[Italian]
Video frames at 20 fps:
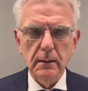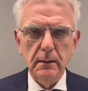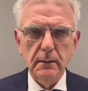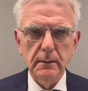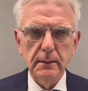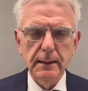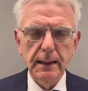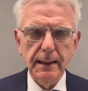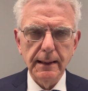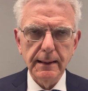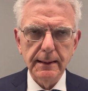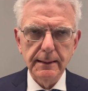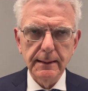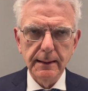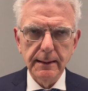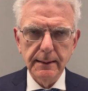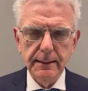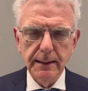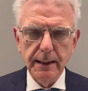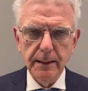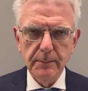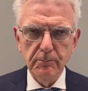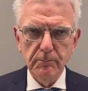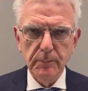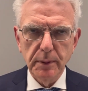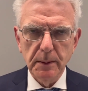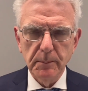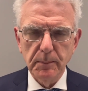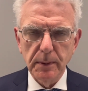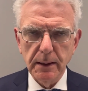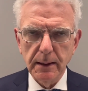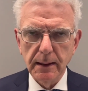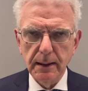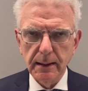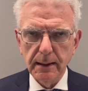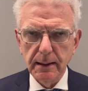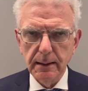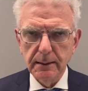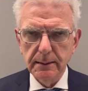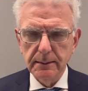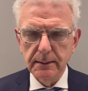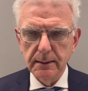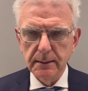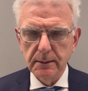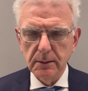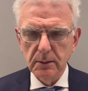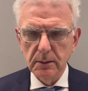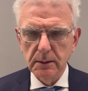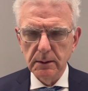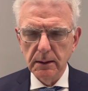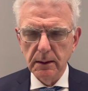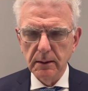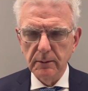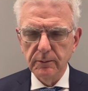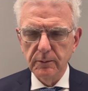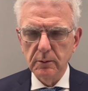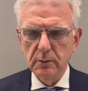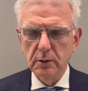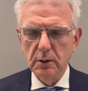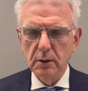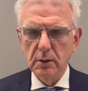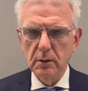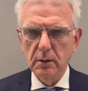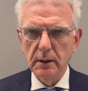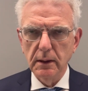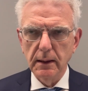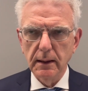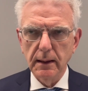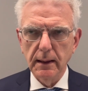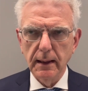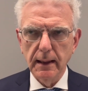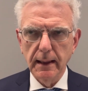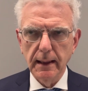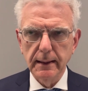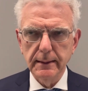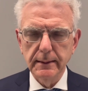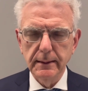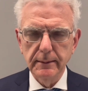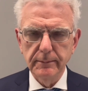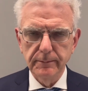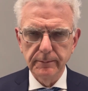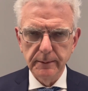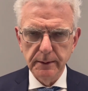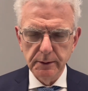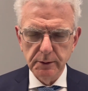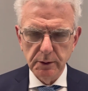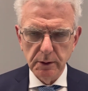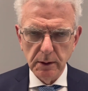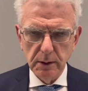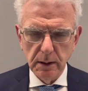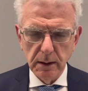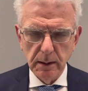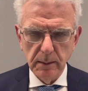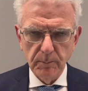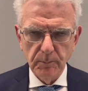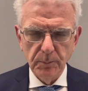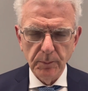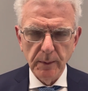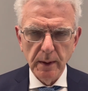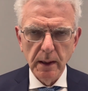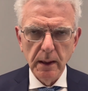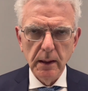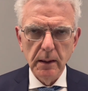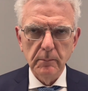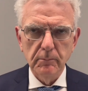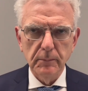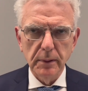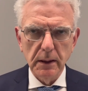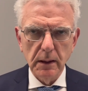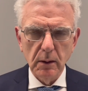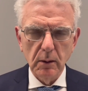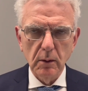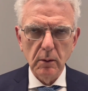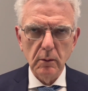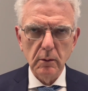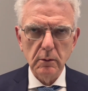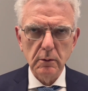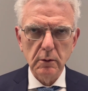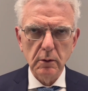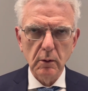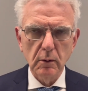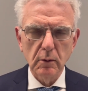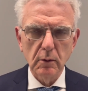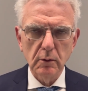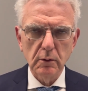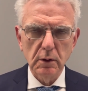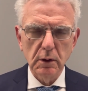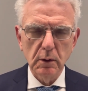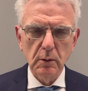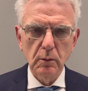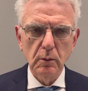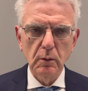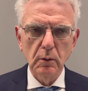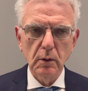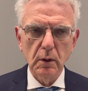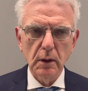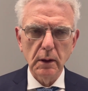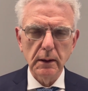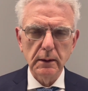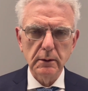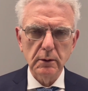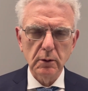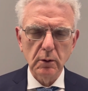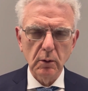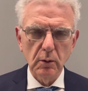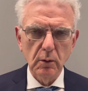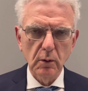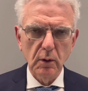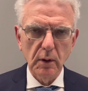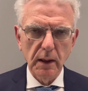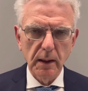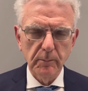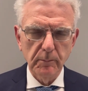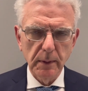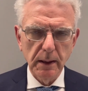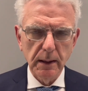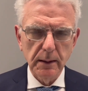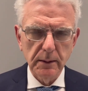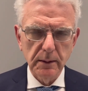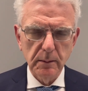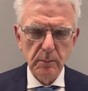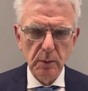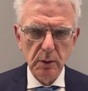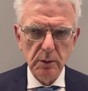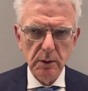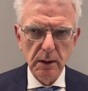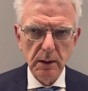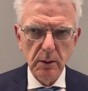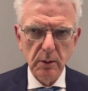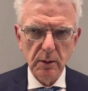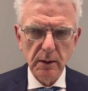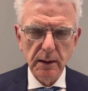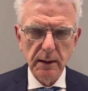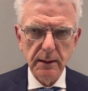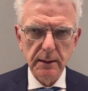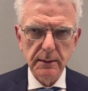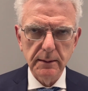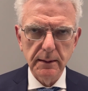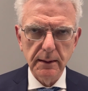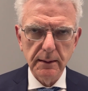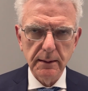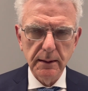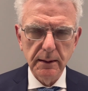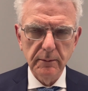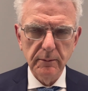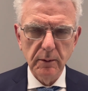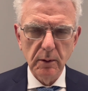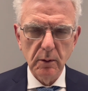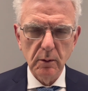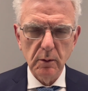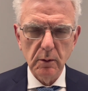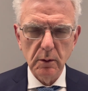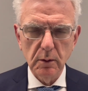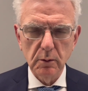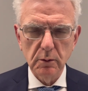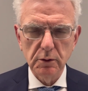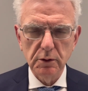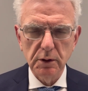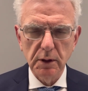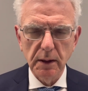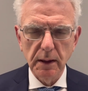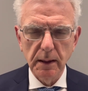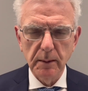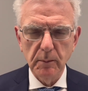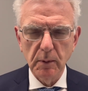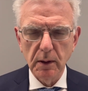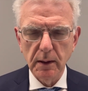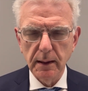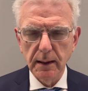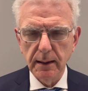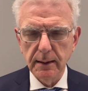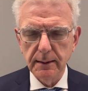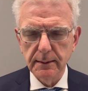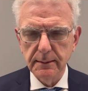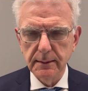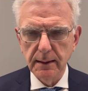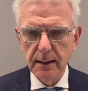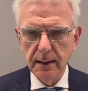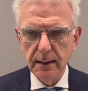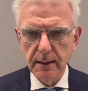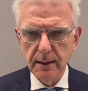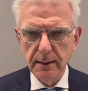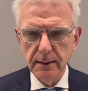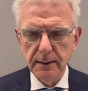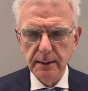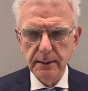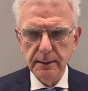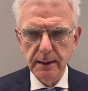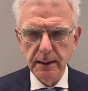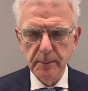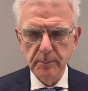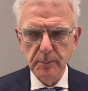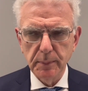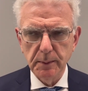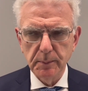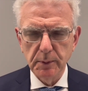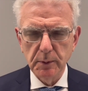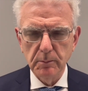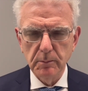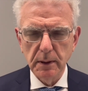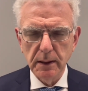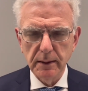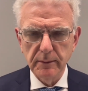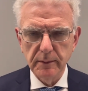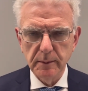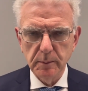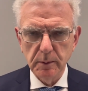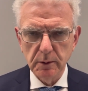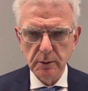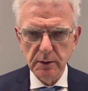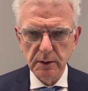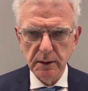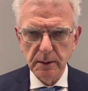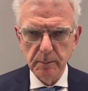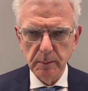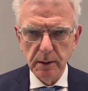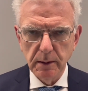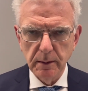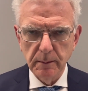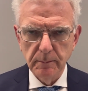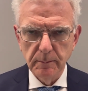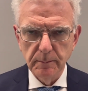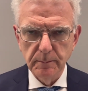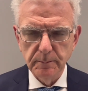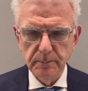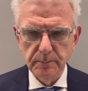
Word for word: Dare dei tempi per la realizzazione della fusione è difficile però sono sicuro che solo cambiando il modello organizzativo riusciremo a realizzarla nei tempi più brevi possibile